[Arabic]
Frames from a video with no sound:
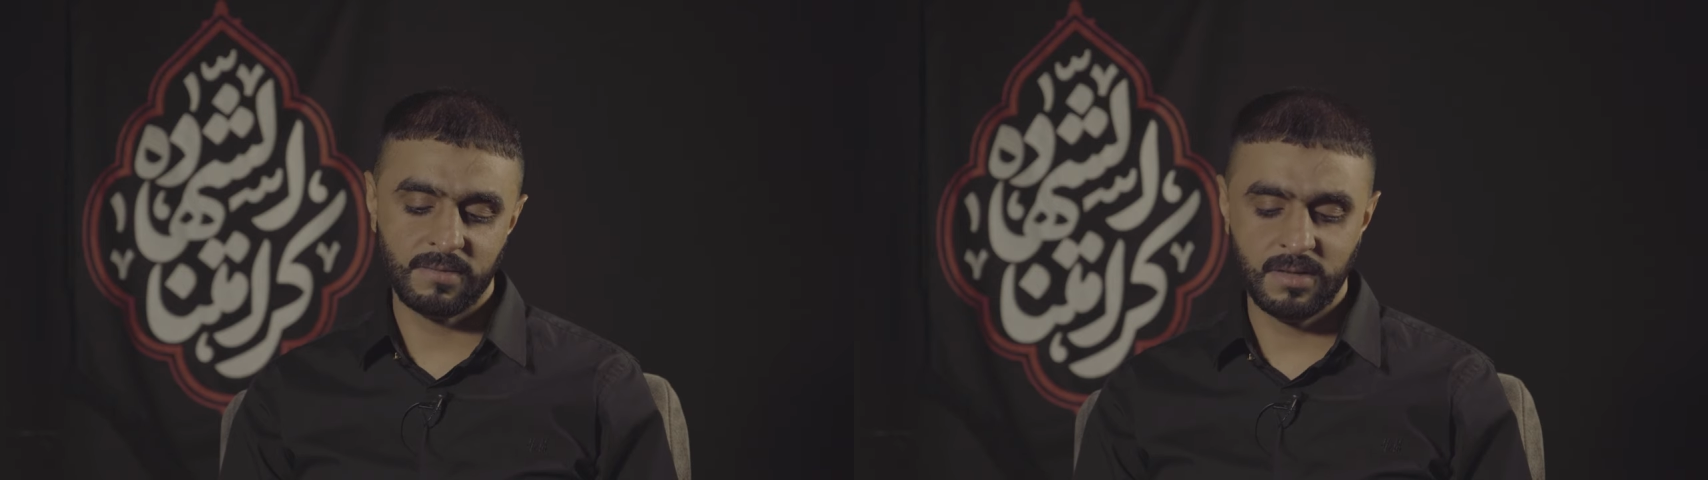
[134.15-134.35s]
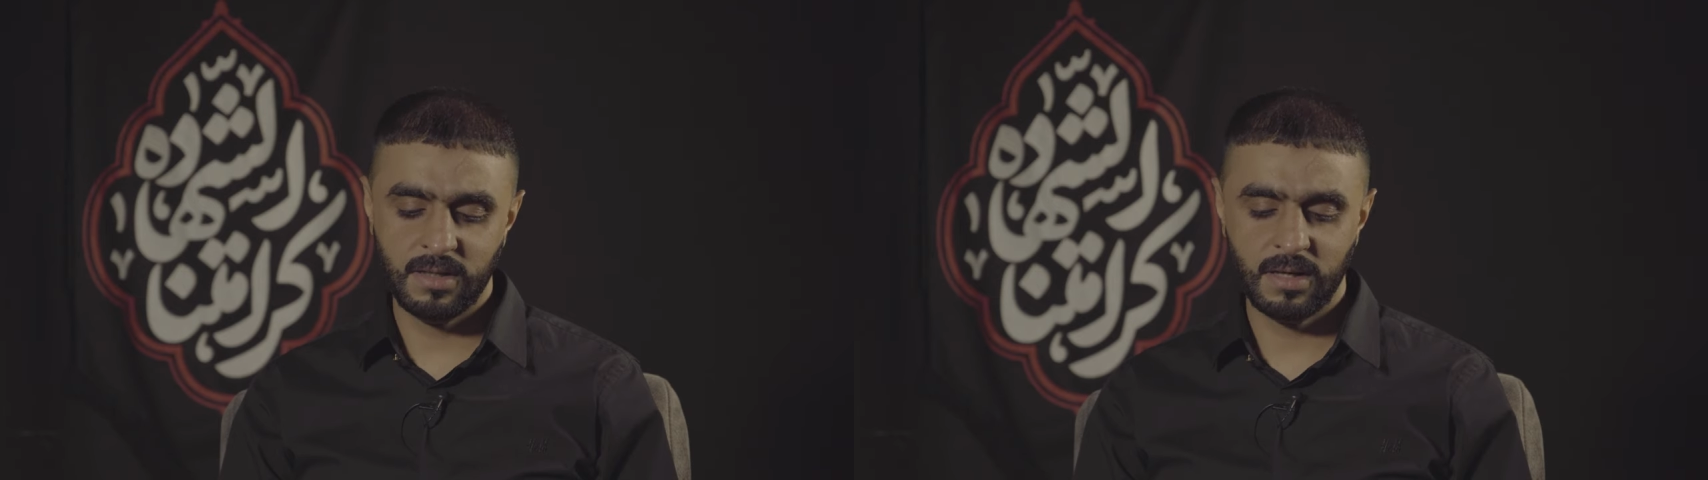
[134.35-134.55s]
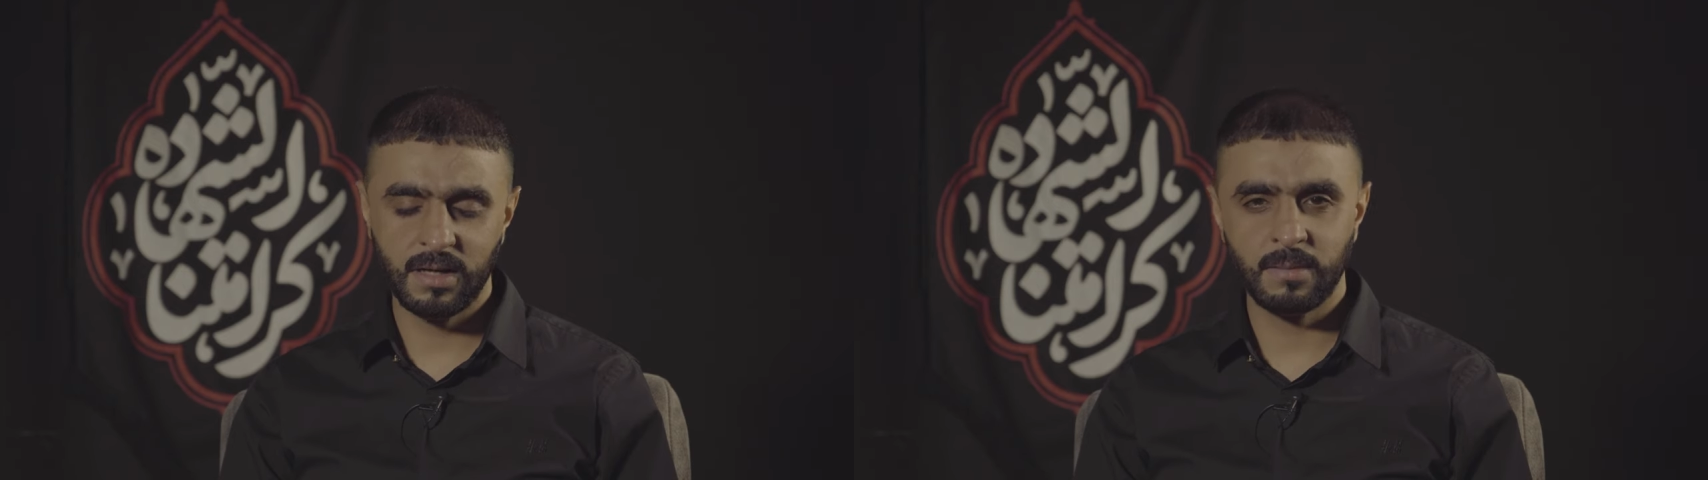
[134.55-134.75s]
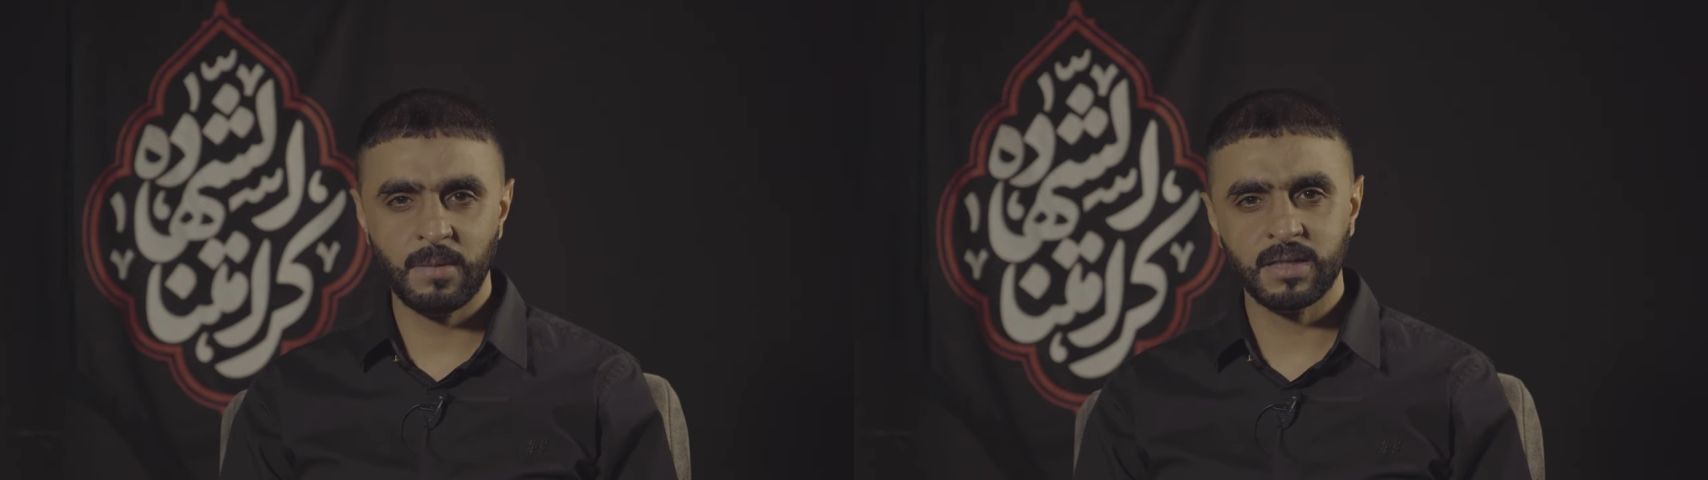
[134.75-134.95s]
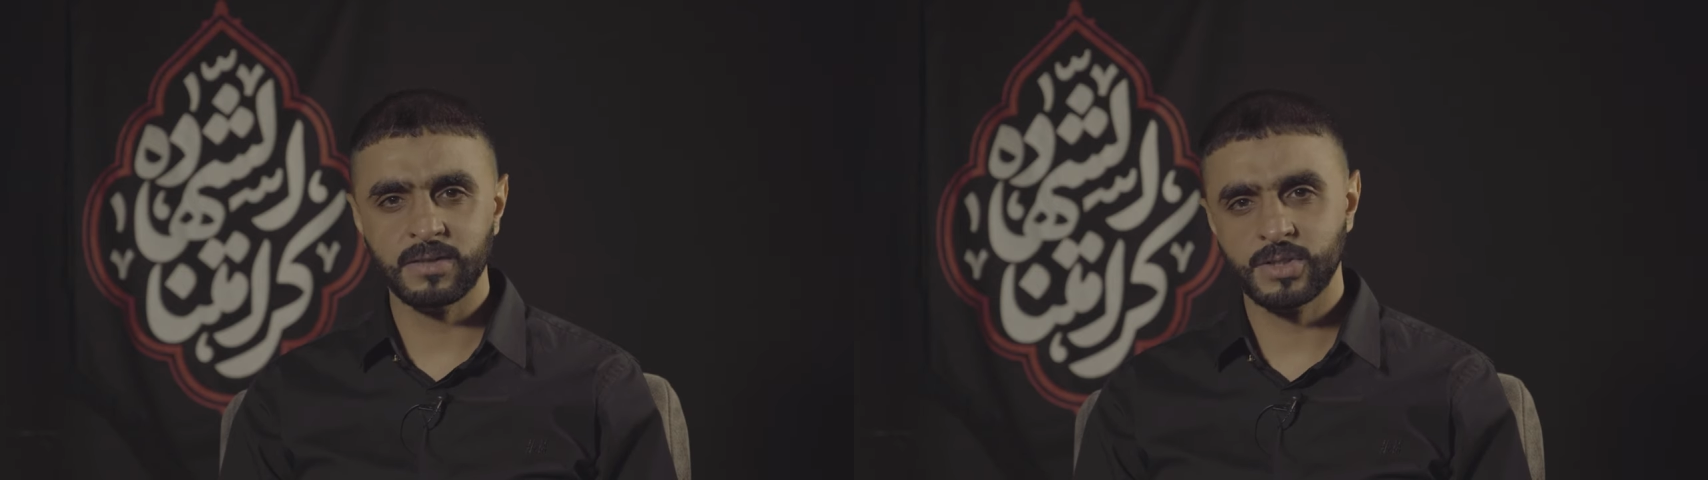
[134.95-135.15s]
فيها
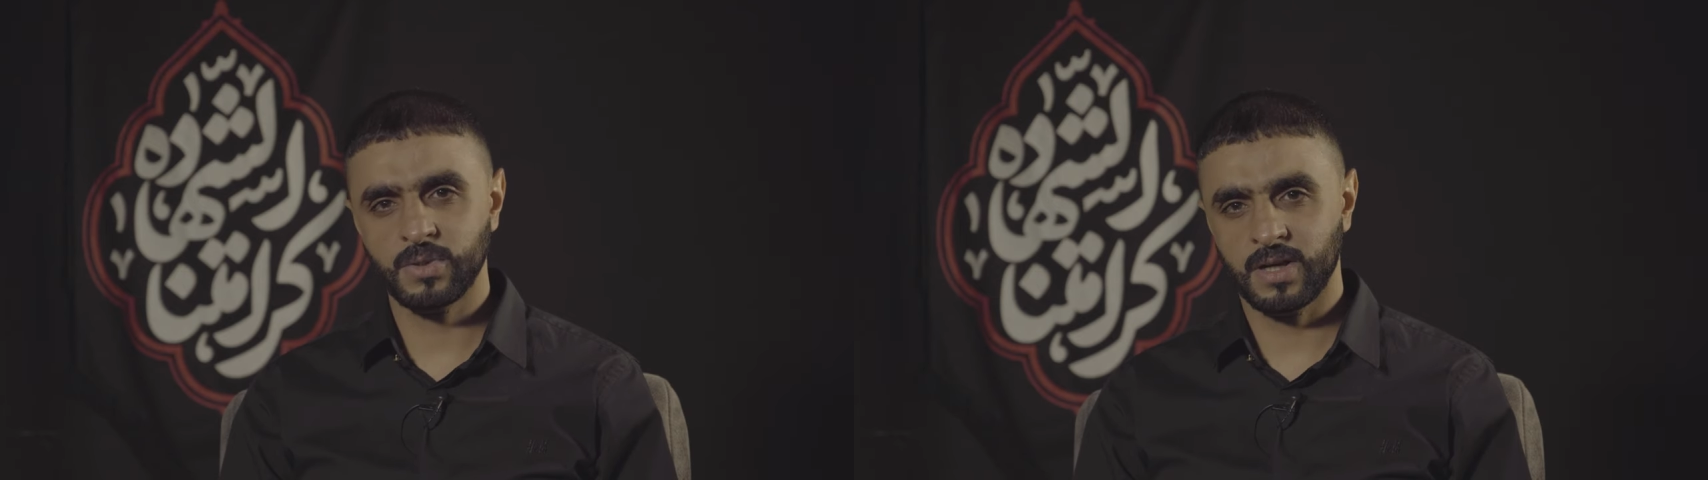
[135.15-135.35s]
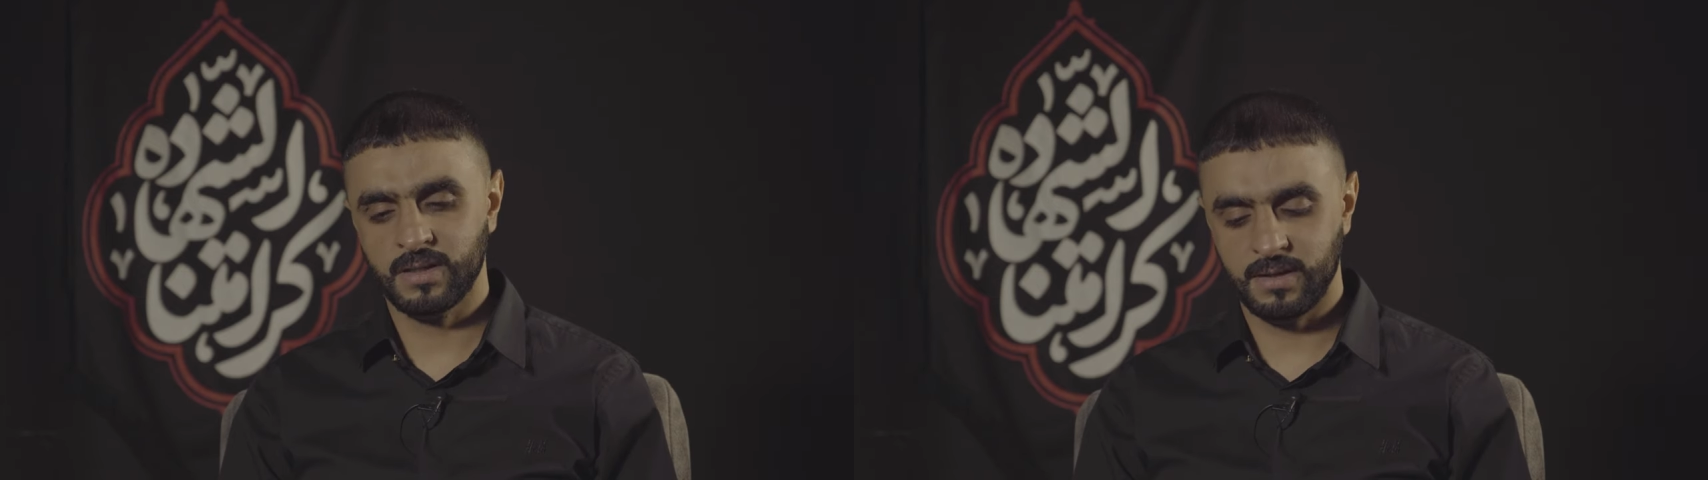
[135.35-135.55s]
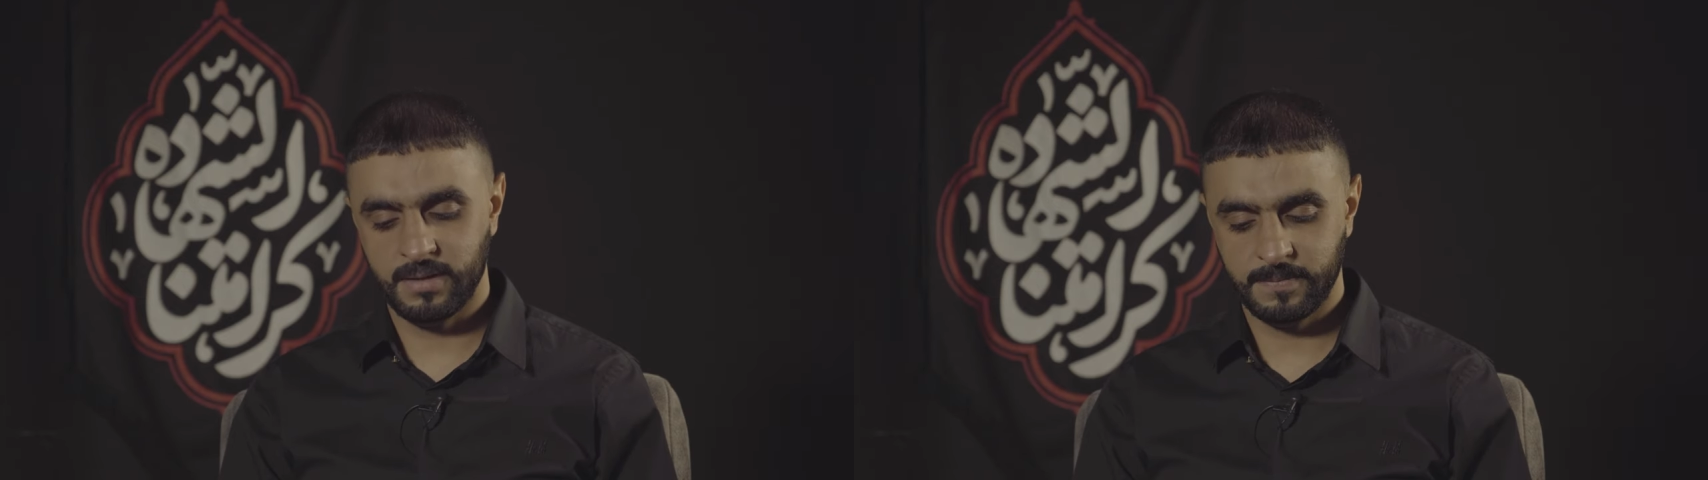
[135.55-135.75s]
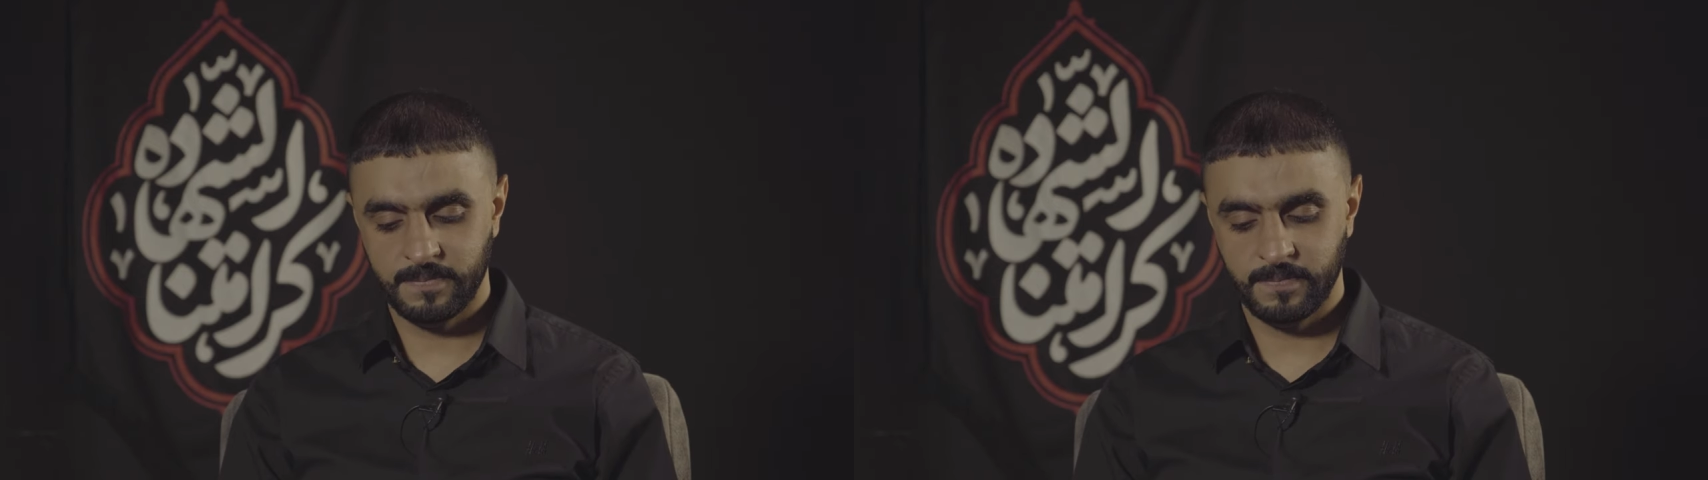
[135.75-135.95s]
بعض الشهداء